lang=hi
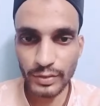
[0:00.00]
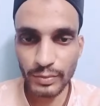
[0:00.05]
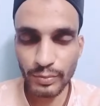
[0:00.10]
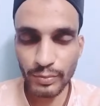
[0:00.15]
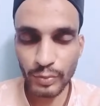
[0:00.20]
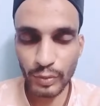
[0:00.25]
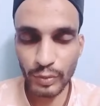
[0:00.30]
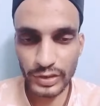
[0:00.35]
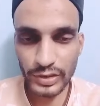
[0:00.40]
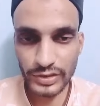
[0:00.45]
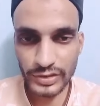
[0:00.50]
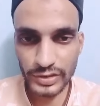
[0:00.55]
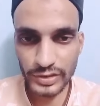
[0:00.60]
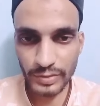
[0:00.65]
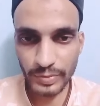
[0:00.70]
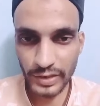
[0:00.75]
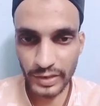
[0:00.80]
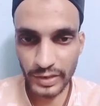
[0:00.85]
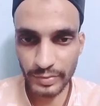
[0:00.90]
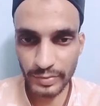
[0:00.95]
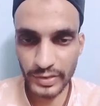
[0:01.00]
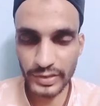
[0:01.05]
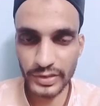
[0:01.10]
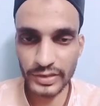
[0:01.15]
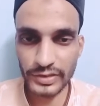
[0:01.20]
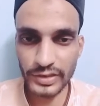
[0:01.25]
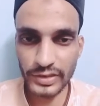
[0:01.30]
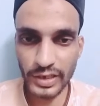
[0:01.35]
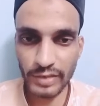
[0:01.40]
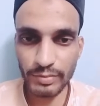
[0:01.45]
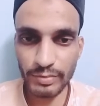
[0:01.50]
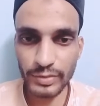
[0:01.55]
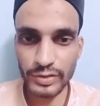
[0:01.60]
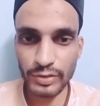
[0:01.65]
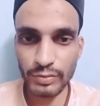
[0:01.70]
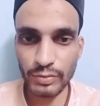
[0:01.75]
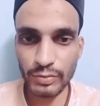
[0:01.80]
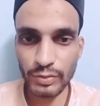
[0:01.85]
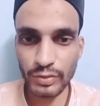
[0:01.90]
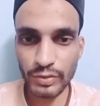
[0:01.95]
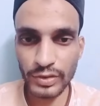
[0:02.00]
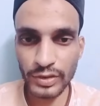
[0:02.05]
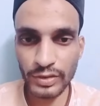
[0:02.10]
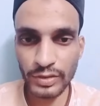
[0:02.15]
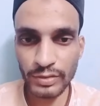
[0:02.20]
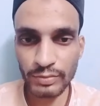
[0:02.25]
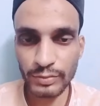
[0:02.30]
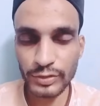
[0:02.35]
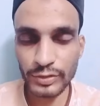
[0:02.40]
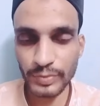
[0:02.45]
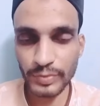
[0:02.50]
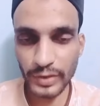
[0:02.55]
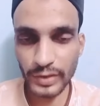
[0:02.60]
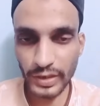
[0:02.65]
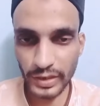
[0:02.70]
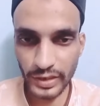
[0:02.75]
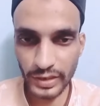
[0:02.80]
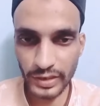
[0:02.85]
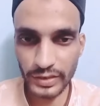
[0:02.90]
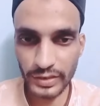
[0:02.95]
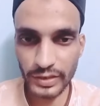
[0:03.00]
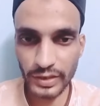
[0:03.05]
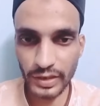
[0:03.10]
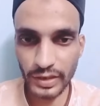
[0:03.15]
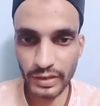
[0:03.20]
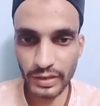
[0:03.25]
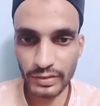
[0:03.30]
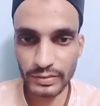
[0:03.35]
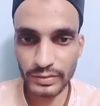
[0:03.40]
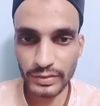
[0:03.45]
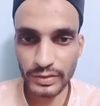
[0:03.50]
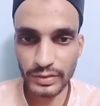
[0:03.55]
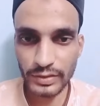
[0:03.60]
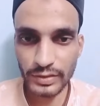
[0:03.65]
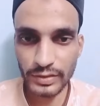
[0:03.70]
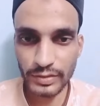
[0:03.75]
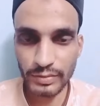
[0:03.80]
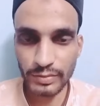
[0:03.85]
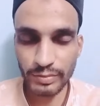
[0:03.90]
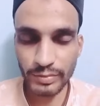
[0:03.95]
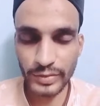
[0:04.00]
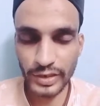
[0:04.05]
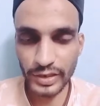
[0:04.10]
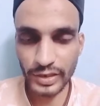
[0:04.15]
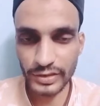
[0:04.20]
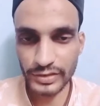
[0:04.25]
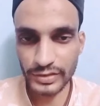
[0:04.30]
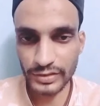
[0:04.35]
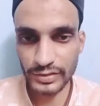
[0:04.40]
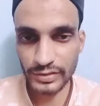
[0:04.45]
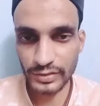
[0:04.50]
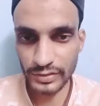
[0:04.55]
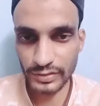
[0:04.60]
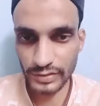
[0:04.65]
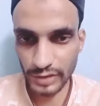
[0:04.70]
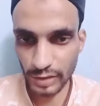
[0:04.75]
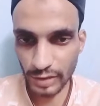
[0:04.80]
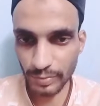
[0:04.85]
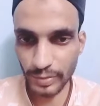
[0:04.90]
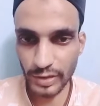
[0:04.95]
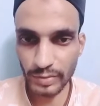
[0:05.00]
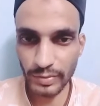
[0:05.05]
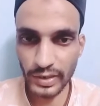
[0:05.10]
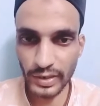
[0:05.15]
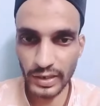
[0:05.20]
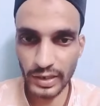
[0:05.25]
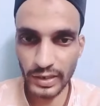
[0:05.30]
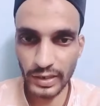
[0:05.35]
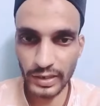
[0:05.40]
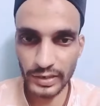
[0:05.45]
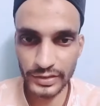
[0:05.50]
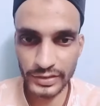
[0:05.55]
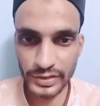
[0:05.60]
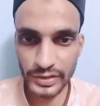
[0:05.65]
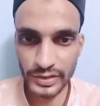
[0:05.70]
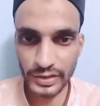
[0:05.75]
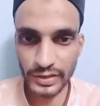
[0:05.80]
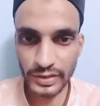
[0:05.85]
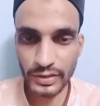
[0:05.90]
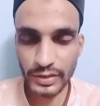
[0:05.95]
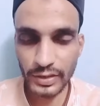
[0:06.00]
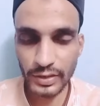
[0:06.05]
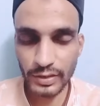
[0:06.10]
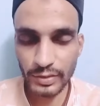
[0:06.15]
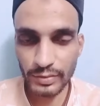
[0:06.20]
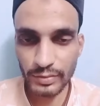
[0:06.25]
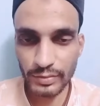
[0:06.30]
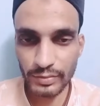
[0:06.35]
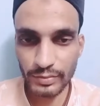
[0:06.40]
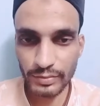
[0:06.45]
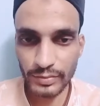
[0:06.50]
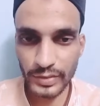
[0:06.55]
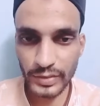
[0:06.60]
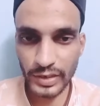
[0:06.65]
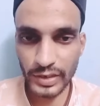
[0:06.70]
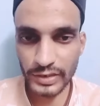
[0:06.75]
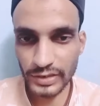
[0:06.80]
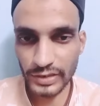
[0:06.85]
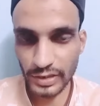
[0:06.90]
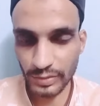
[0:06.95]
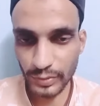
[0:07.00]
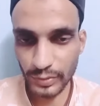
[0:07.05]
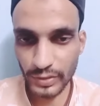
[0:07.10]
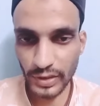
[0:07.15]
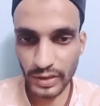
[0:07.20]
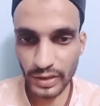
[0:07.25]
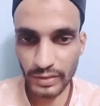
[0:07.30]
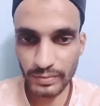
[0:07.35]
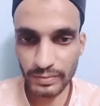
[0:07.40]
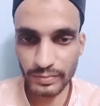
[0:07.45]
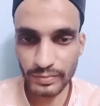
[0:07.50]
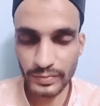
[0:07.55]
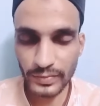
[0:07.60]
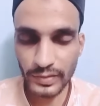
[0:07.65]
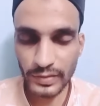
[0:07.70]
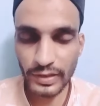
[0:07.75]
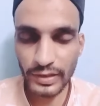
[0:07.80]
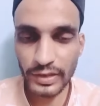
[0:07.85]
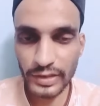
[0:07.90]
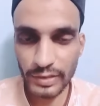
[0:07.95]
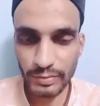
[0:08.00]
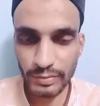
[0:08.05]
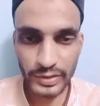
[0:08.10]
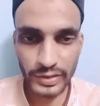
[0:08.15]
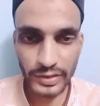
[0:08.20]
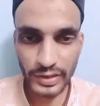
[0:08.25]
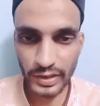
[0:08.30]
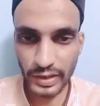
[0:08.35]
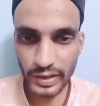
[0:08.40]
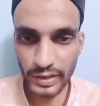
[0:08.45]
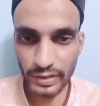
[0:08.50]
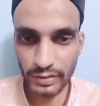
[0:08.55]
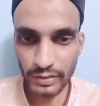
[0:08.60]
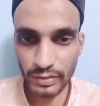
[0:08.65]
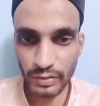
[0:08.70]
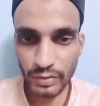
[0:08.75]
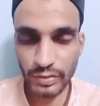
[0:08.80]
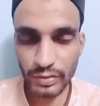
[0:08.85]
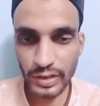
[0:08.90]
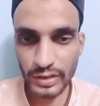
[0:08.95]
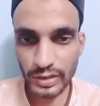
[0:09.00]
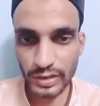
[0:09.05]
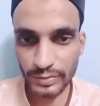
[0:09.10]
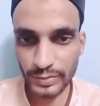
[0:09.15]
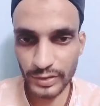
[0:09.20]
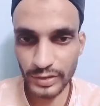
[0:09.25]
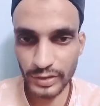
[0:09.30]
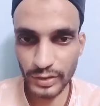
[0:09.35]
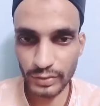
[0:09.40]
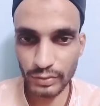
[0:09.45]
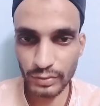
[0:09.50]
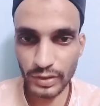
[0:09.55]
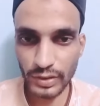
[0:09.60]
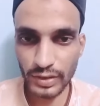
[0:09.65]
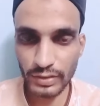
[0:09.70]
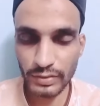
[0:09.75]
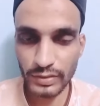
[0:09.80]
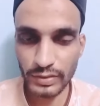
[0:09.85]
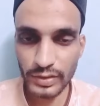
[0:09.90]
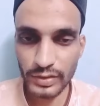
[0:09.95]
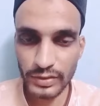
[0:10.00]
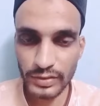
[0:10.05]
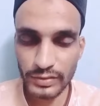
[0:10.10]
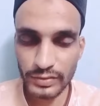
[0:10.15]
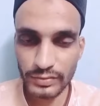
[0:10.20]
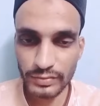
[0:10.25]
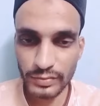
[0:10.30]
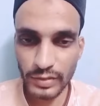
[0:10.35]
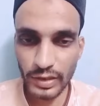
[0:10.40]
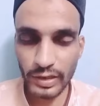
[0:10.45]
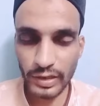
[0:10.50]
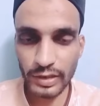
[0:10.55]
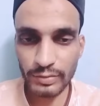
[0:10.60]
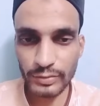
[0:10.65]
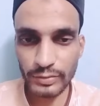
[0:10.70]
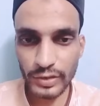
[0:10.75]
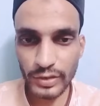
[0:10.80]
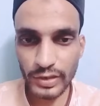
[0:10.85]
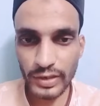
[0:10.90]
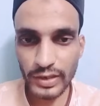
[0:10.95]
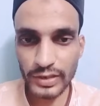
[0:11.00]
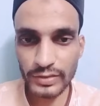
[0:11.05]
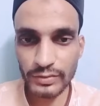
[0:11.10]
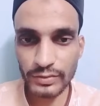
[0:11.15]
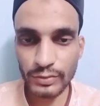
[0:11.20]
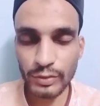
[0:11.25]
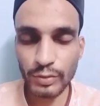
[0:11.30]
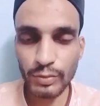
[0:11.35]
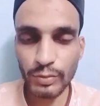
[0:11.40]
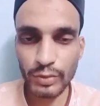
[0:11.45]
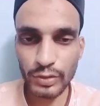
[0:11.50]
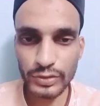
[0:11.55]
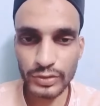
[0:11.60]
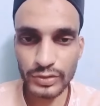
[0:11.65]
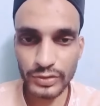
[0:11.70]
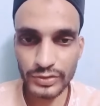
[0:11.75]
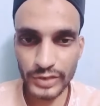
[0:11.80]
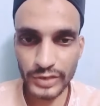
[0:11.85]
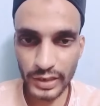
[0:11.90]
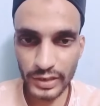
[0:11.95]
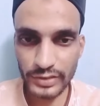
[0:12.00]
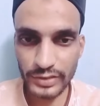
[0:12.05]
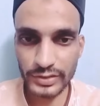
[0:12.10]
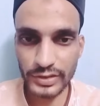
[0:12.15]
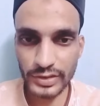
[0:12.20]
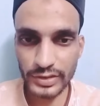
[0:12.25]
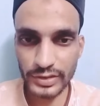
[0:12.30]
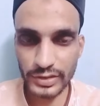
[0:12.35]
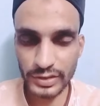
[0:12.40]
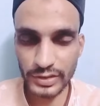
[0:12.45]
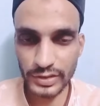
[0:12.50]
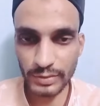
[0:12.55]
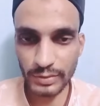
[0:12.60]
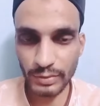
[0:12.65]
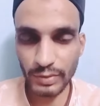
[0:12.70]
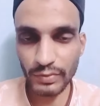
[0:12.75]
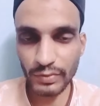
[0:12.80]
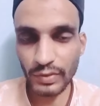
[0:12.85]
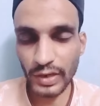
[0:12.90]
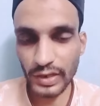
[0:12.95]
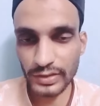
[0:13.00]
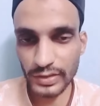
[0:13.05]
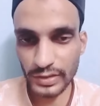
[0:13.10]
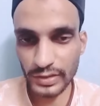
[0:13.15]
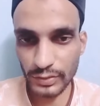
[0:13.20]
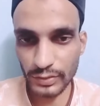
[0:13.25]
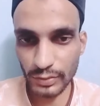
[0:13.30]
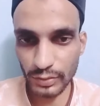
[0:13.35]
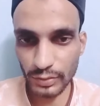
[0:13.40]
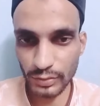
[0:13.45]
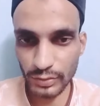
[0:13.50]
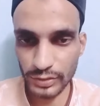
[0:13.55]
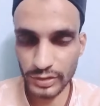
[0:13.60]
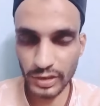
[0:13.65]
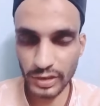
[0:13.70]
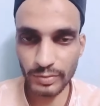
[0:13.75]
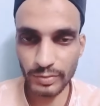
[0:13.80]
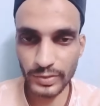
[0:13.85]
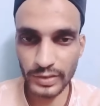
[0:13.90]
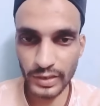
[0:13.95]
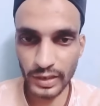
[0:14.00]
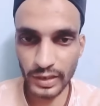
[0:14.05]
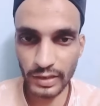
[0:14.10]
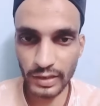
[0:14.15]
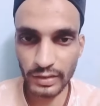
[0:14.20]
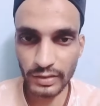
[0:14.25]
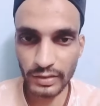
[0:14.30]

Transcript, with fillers: पुलिस डिपार्टमेंट के सामने तुम लोगों ने मुझ पर अटैक किया मेरे सर पर मारा लट से मेरा सर फूटा लेकिन मैं डरा नहीं और ना कभी डरूँगा अलहमदिल्ला तुम लोग जो चैलेंज करते थे मैं वहाँ तक तो घुस कर बताया